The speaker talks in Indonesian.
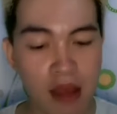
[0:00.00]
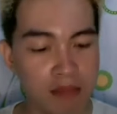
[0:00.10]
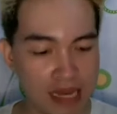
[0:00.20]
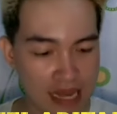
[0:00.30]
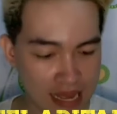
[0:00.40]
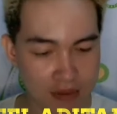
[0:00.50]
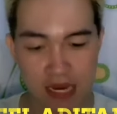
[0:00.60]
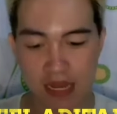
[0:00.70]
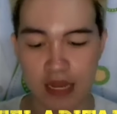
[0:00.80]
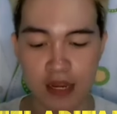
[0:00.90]
benar
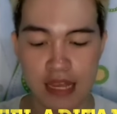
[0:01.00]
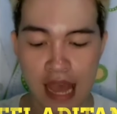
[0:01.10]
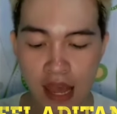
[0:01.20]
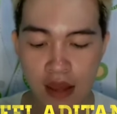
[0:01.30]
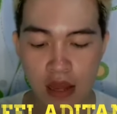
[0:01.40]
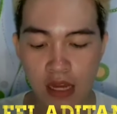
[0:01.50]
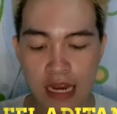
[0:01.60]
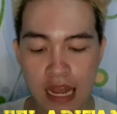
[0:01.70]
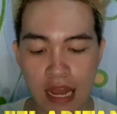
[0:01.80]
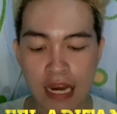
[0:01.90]
benar ya
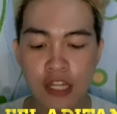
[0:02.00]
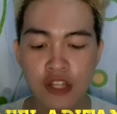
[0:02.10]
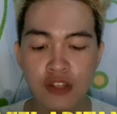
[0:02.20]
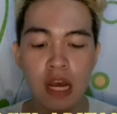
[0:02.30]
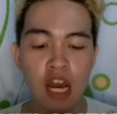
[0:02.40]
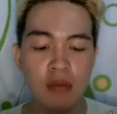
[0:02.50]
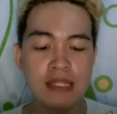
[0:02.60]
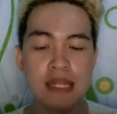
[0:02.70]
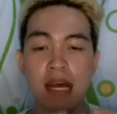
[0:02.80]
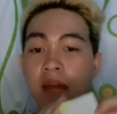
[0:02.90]
nah kalian juga kalau
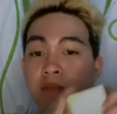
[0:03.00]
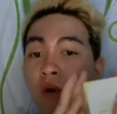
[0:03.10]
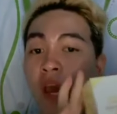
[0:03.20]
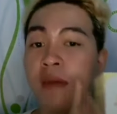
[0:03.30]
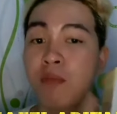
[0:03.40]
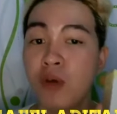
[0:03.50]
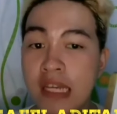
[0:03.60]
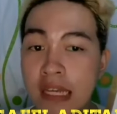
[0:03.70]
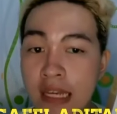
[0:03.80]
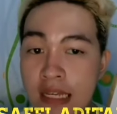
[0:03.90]
misalkan mau hembo
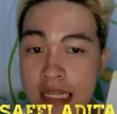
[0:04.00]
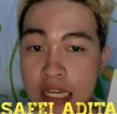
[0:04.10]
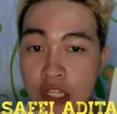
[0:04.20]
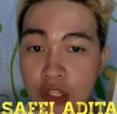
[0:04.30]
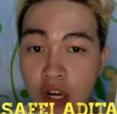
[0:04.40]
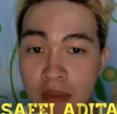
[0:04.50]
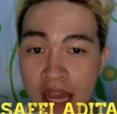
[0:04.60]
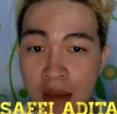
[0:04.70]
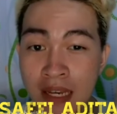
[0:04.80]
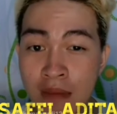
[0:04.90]
di skin soul by
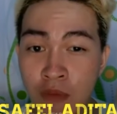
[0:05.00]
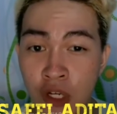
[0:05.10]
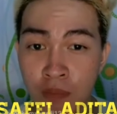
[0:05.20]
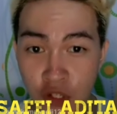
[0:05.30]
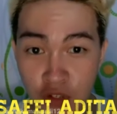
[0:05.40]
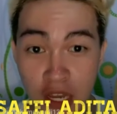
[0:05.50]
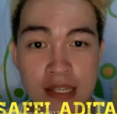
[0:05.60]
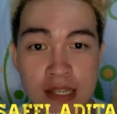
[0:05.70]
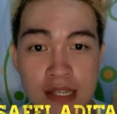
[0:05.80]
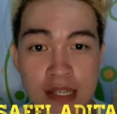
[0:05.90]
Amanda Monopo juga
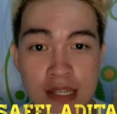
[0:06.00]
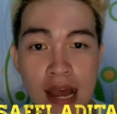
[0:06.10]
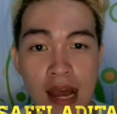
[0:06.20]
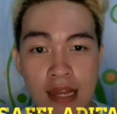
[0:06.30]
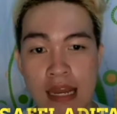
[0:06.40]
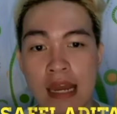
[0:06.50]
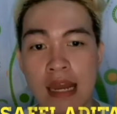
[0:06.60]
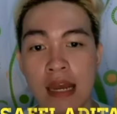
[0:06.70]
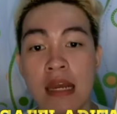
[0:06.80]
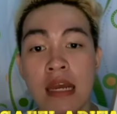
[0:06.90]
bisa
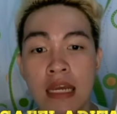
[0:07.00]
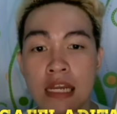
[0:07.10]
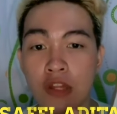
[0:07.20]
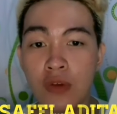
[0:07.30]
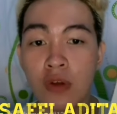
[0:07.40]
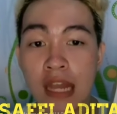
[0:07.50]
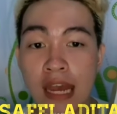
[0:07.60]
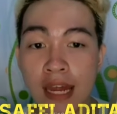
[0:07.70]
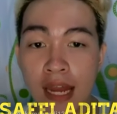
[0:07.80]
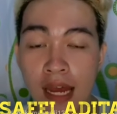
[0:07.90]
Nah, ini tuh
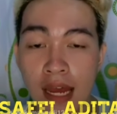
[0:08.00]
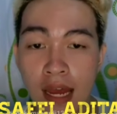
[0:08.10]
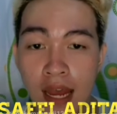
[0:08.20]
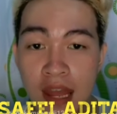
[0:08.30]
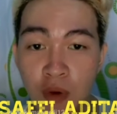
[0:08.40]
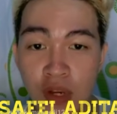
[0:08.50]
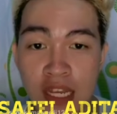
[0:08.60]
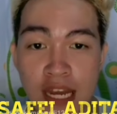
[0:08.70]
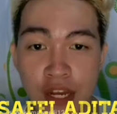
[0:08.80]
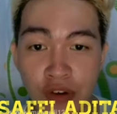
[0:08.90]
da, uh, hand
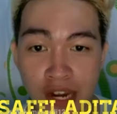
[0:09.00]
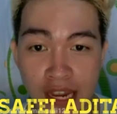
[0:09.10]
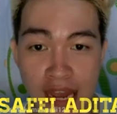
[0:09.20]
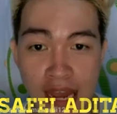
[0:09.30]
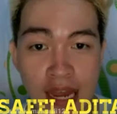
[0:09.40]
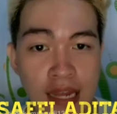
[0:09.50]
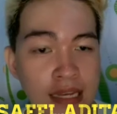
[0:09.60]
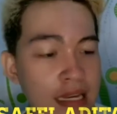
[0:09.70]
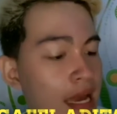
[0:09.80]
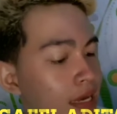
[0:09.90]
body dari Korea
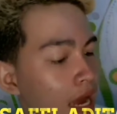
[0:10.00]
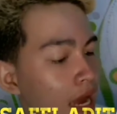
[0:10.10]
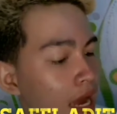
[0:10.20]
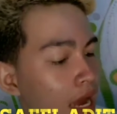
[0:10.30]
dan uh,